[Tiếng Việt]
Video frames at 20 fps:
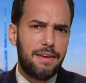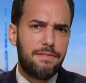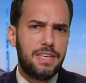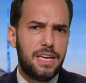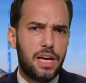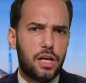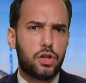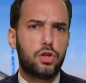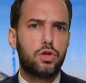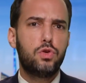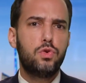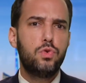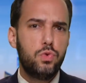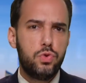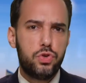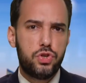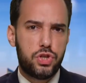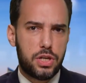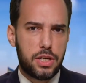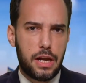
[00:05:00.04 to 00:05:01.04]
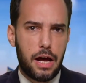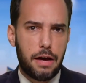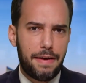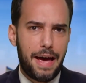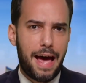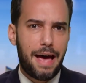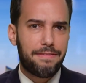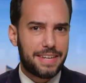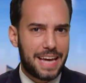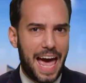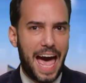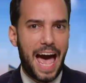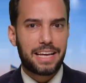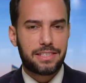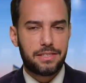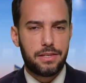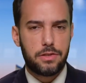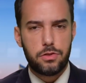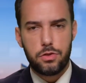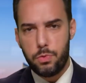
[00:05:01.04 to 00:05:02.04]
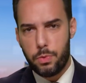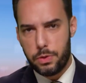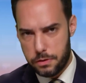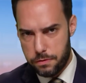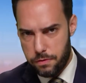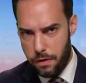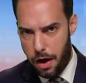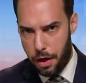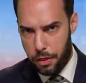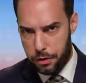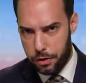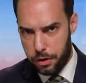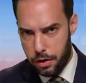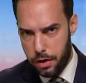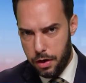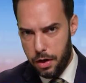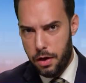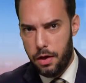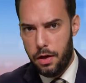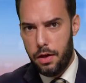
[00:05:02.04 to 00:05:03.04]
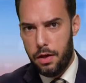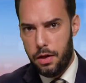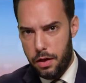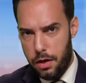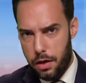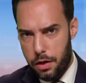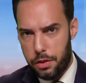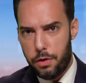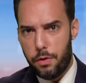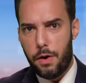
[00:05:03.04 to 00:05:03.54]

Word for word: chỉ tạo cho người ta cảm giác là anh ta có thể tiếp cận được với cha mình.